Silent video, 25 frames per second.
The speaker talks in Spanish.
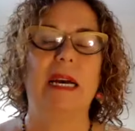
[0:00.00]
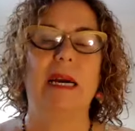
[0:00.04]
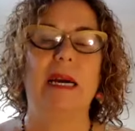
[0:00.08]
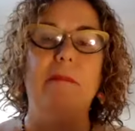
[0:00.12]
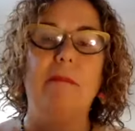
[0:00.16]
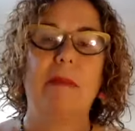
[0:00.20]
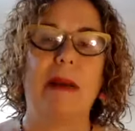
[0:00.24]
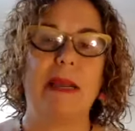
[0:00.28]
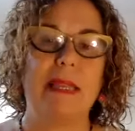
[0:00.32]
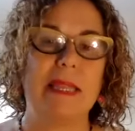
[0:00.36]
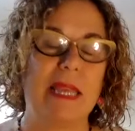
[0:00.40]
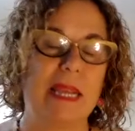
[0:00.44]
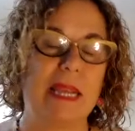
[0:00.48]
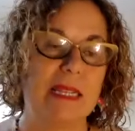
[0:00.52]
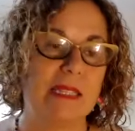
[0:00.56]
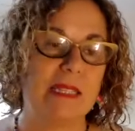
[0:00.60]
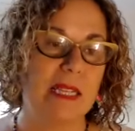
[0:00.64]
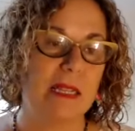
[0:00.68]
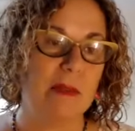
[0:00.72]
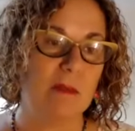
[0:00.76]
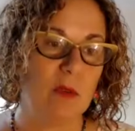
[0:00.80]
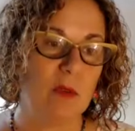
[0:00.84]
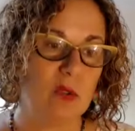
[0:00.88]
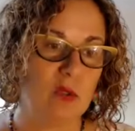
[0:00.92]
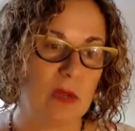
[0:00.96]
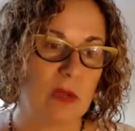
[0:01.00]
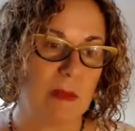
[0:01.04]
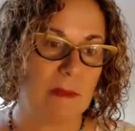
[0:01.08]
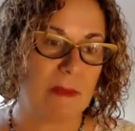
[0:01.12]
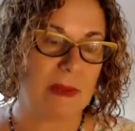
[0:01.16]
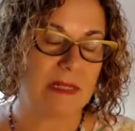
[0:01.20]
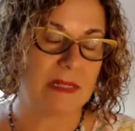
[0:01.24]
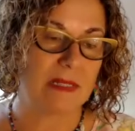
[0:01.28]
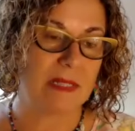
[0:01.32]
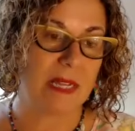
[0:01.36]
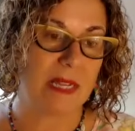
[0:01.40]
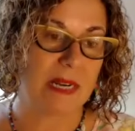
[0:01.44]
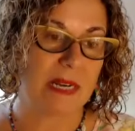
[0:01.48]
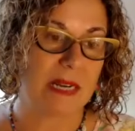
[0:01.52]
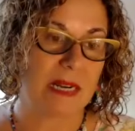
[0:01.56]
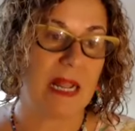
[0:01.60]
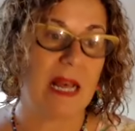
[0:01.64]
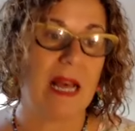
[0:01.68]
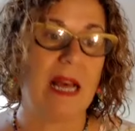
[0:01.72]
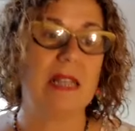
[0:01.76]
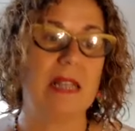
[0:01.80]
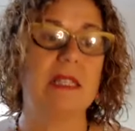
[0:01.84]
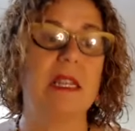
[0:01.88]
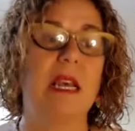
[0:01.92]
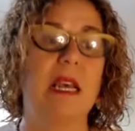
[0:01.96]
ah, mañana tenemos una
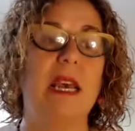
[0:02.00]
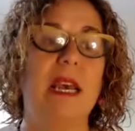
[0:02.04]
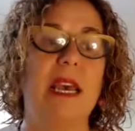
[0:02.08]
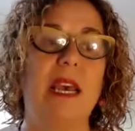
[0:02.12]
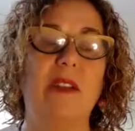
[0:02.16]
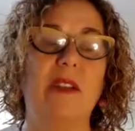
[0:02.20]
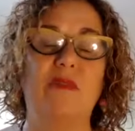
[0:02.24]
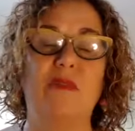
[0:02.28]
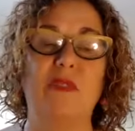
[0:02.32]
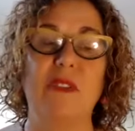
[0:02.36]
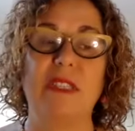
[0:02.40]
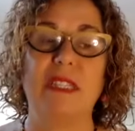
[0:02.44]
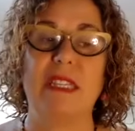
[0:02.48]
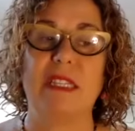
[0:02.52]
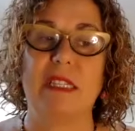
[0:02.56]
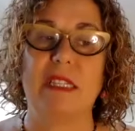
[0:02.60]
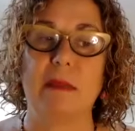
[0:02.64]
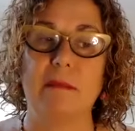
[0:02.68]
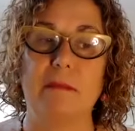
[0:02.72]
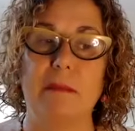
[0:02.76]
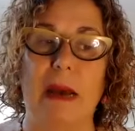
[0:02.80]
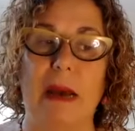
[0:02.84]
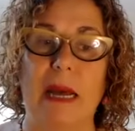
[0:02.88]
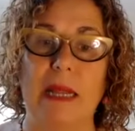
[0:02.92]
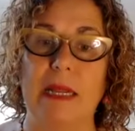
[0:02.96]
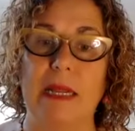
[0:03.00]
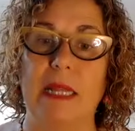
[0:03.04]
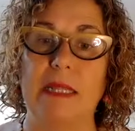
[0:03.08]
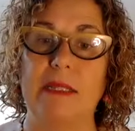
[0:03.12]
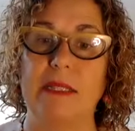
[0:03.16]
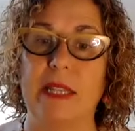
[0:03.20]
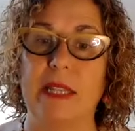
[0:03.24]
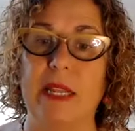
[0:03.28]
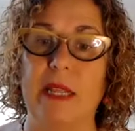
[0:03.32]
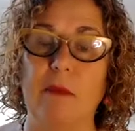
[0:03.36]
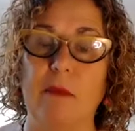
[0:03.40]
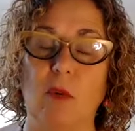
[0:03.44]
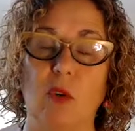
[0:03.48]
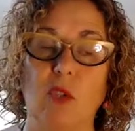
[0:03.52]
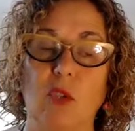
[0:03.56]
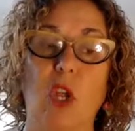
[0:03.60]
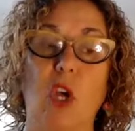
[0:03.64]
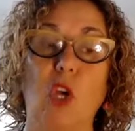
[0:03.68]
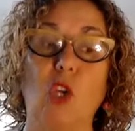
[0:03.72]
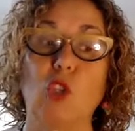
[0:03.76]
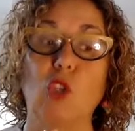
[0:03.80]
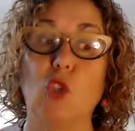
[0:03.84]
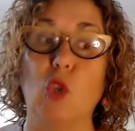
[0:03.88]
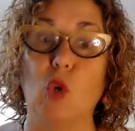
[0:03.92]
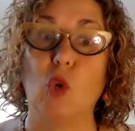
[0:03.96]
masterclass, el fin de semana tenemos
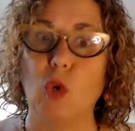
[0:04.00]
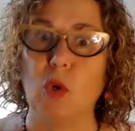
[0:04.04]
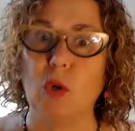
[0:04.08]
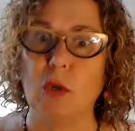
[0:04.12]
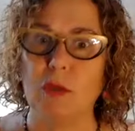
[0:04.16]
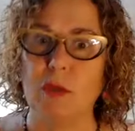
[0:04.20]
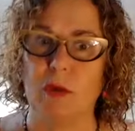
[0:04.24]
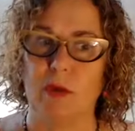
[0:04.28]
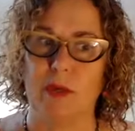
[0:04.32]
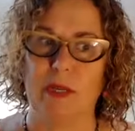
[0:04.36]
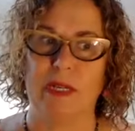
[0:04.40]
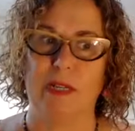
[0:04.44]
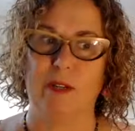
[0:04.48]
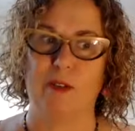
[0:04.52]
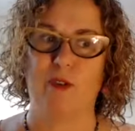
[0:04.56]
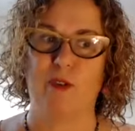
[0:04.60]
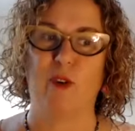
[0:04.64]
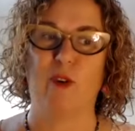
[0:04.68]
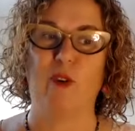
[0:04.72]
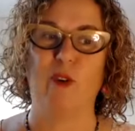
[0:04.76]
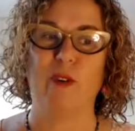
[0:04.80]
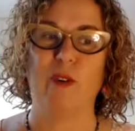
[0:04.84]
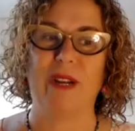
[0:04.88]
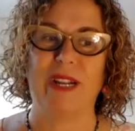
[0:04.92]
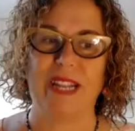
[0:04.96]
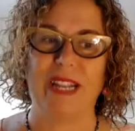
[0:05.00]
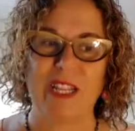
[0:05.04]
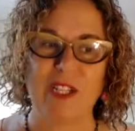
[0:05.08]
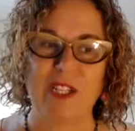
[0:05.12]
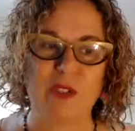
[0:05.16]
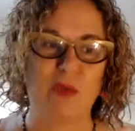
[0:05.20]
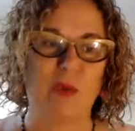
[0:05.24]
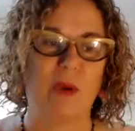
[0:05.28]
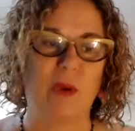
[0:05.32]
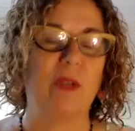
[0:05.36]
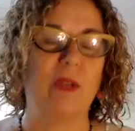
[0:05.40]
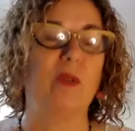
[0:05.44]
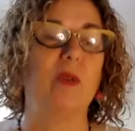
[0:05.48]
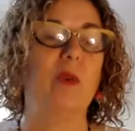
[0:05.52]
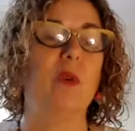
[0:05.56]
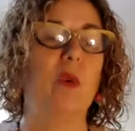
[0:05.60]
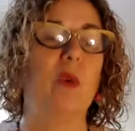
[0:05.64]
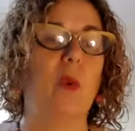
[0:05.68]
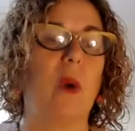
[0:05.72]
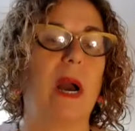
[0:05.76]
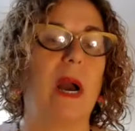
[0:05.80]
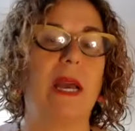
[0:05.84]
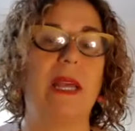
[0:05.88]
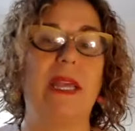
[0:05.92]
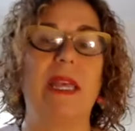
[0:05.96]
todo el congreso en
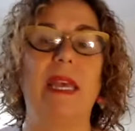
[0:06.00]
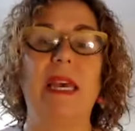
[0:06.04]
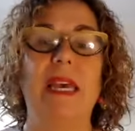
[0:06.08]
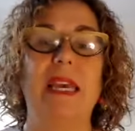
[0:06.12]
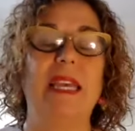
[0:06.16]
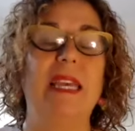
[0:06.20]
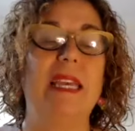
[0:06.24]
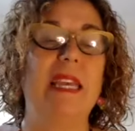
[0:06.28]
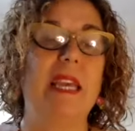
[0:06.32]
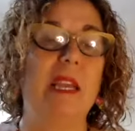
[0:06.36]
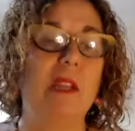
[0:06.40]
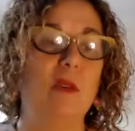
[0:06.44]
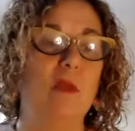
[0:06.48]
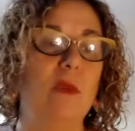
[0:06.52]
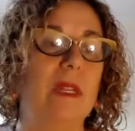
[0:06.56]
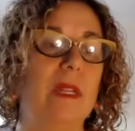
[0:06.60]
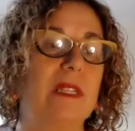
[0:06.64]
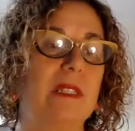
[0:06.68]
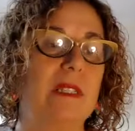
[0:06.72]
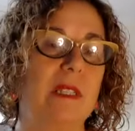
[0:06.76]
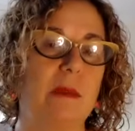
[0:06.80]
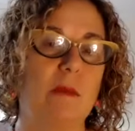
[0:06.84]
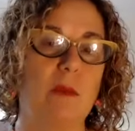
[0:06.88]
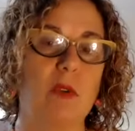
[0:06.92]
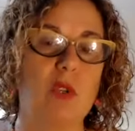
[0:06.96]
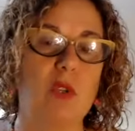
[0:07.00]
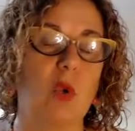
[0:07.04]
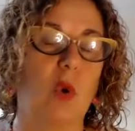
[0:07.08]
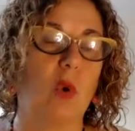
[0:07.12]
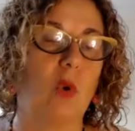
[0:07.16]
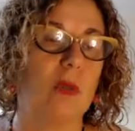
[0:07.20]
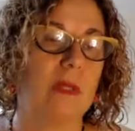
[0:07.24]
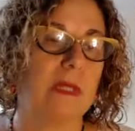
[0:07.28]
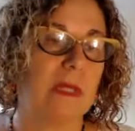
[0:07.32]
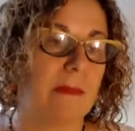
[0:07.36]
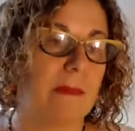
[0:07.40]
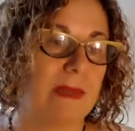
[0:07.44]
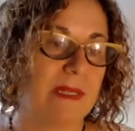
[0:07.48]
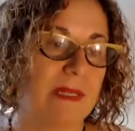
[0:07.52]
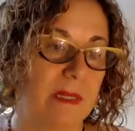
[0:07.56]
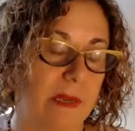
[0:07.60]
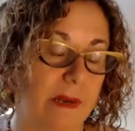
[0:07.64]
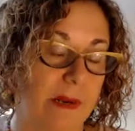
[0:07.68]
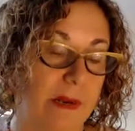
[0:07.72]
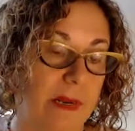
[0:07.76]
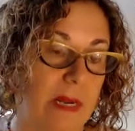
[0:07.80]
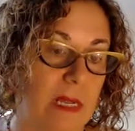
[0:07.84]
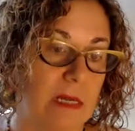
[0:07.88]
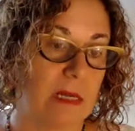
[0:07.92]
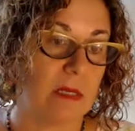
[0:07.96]
Uruguay y el lunes tenemos otra
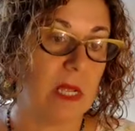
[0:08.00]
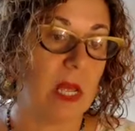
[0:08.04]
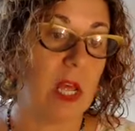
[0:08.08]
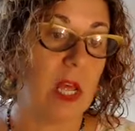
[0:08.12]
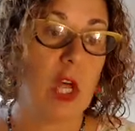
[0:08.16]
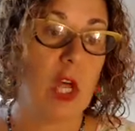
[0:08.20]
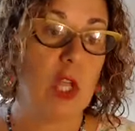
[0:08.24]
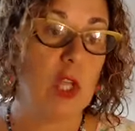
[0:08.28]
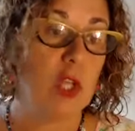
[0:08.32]
masterclass.